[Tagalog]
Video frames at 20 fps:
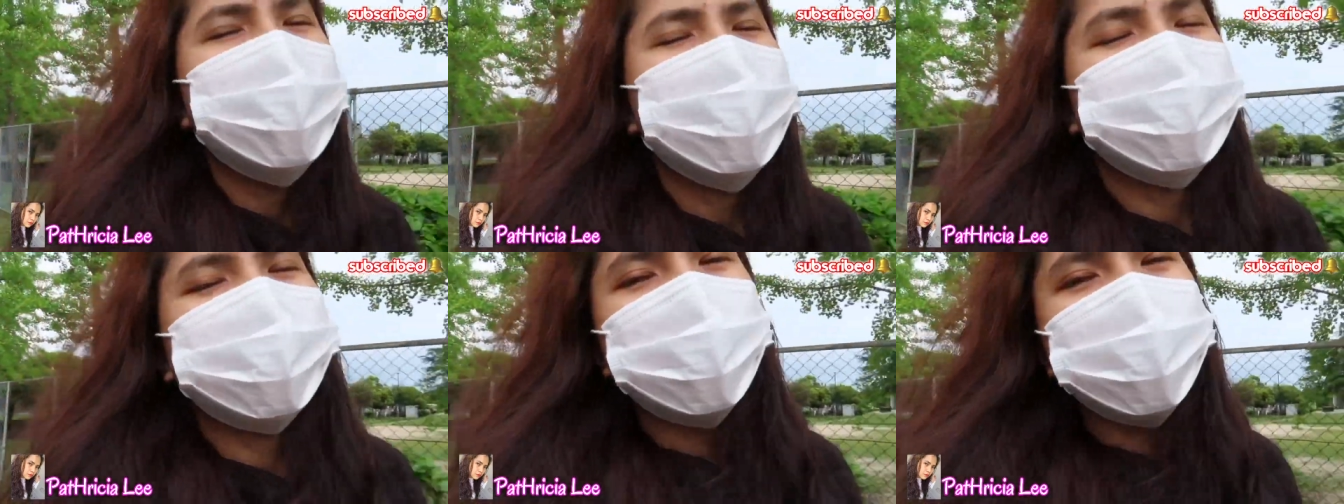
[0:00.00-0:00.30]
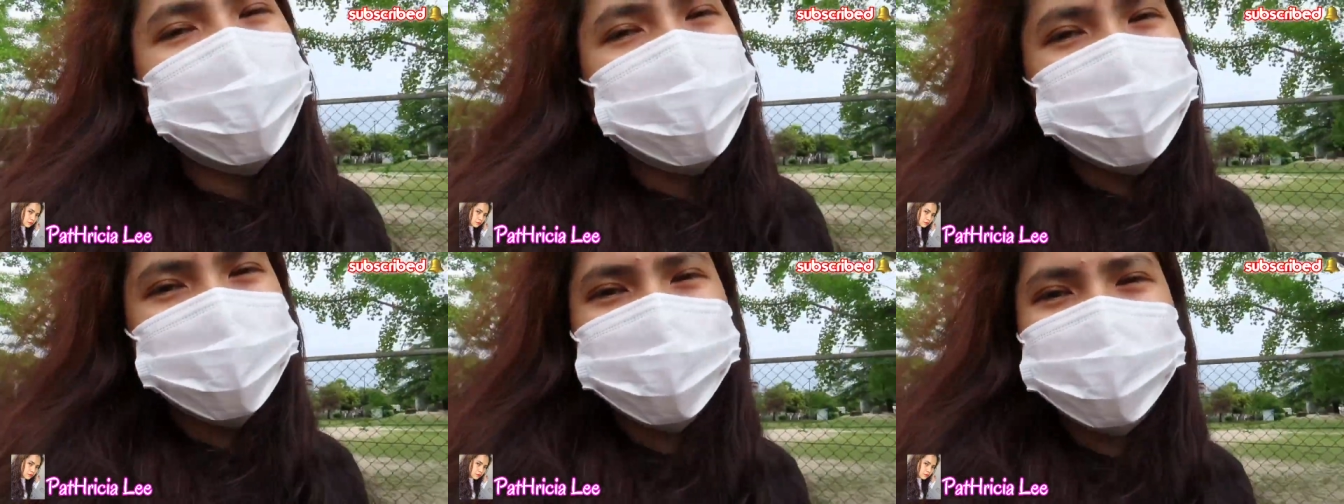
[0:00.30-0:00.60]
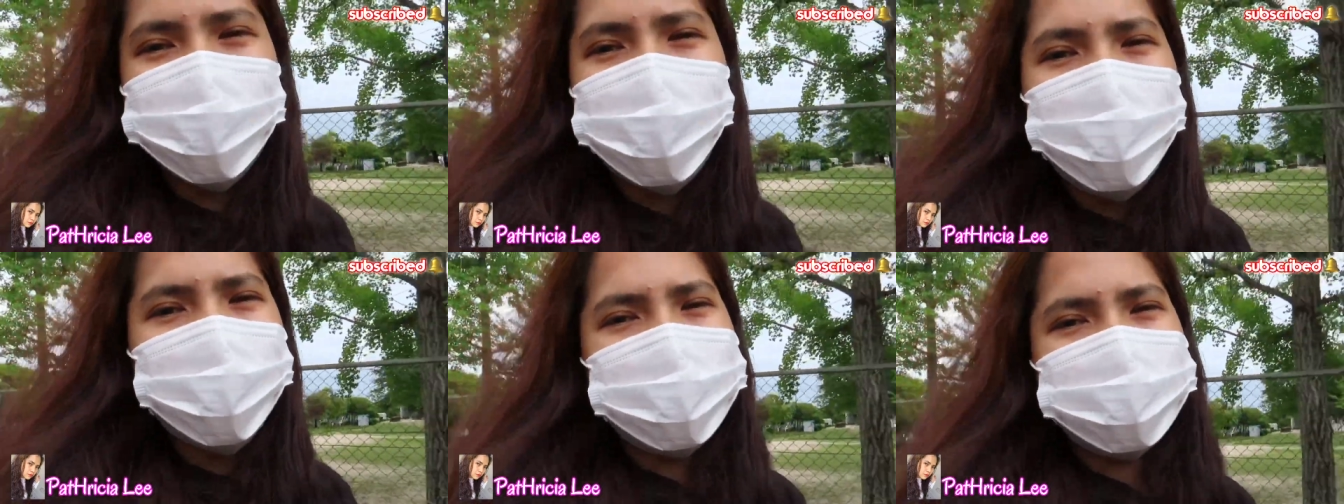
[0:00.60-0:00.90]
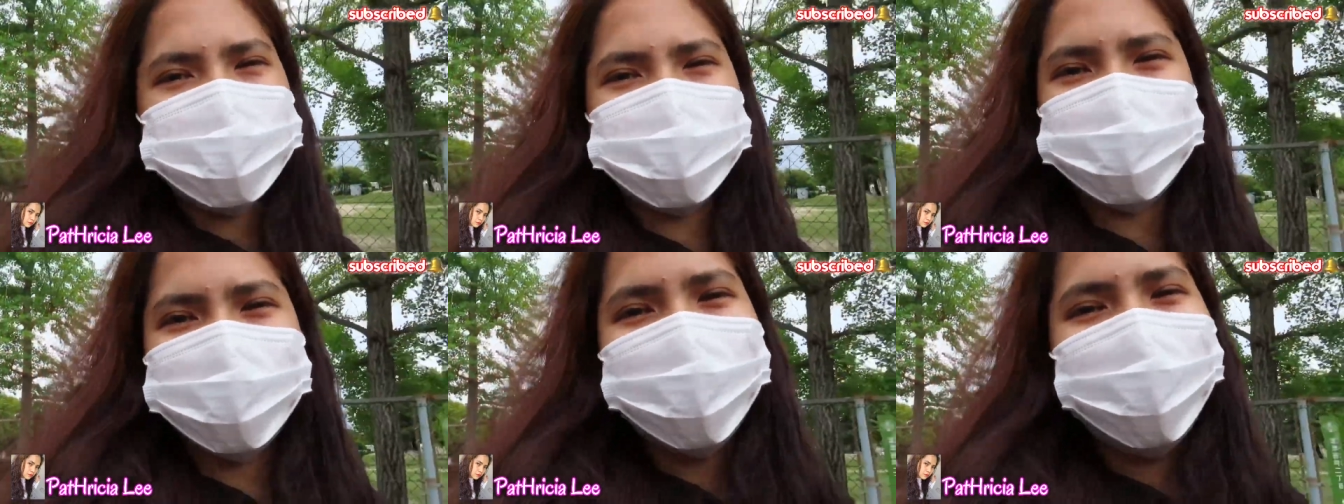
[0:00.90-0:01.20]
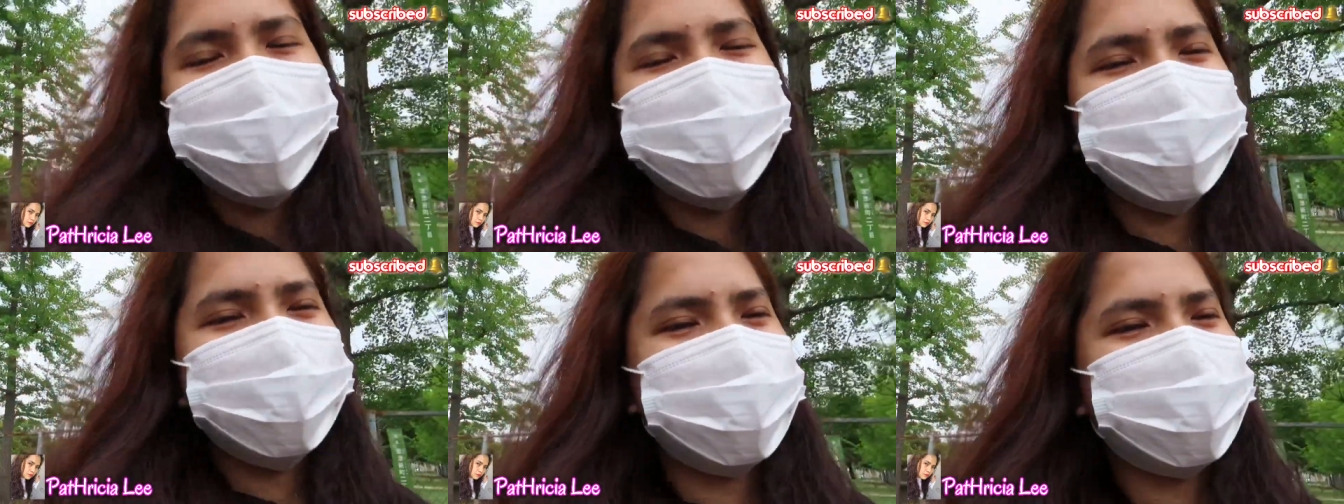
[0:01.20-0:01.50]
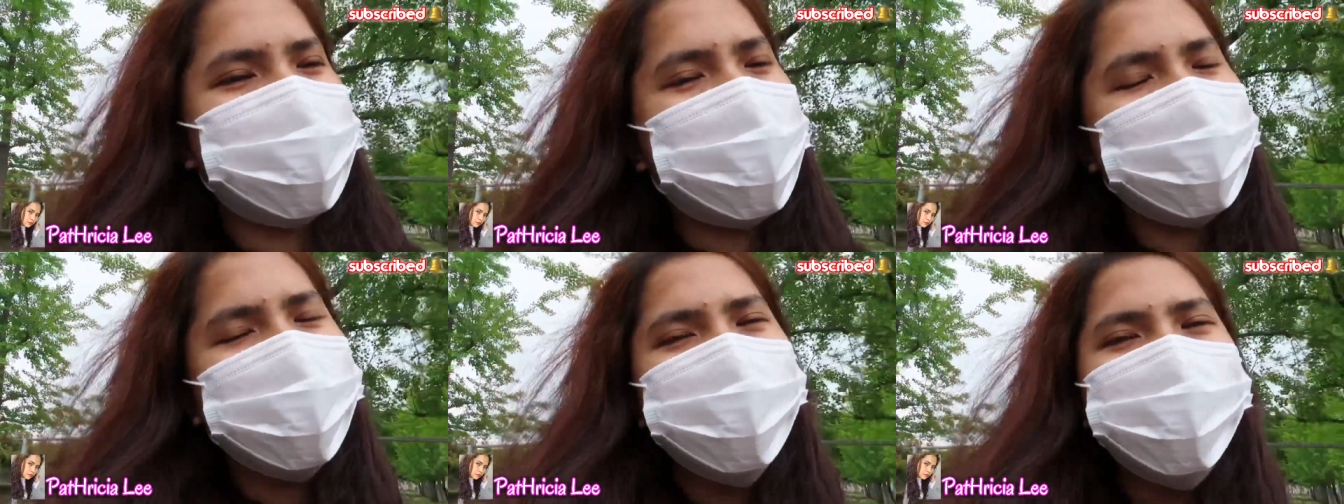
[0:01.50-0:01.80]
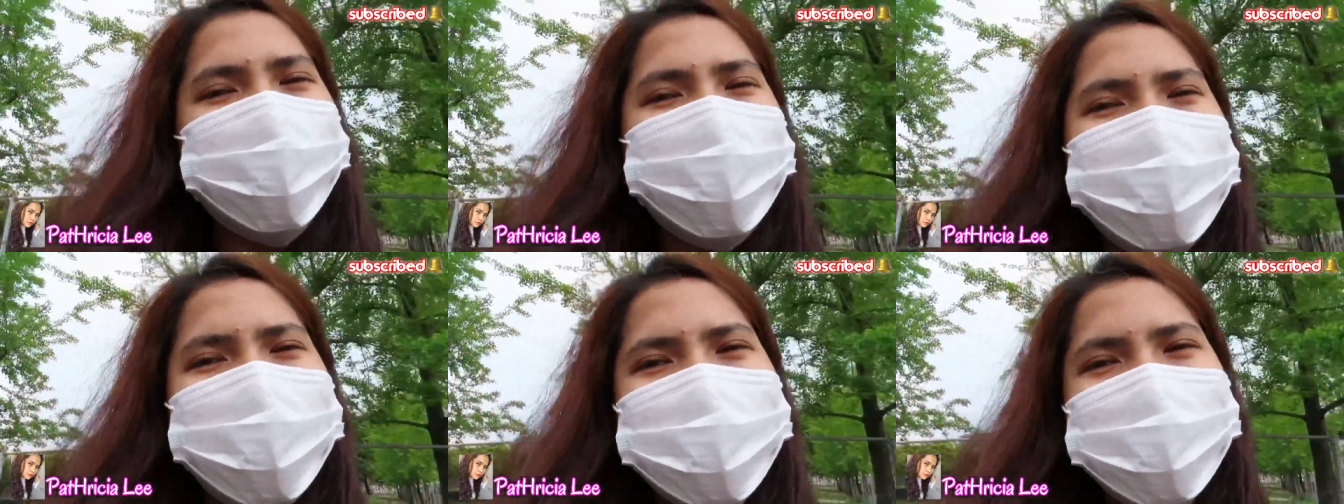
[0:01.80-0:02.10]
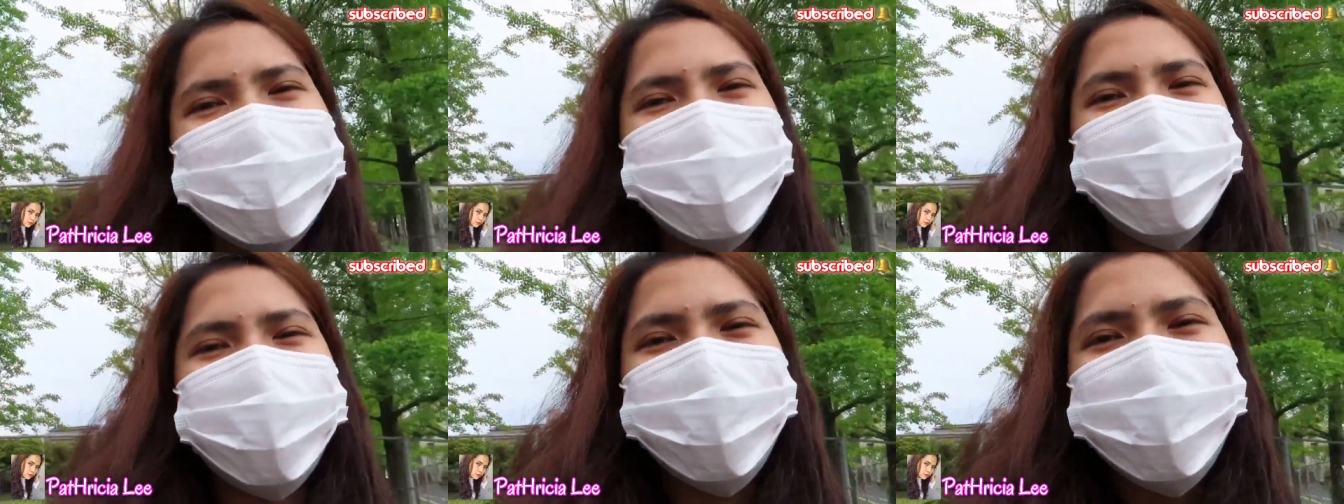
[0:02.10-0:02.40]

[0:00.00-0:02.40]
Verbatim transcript: Thank you so much guys. I really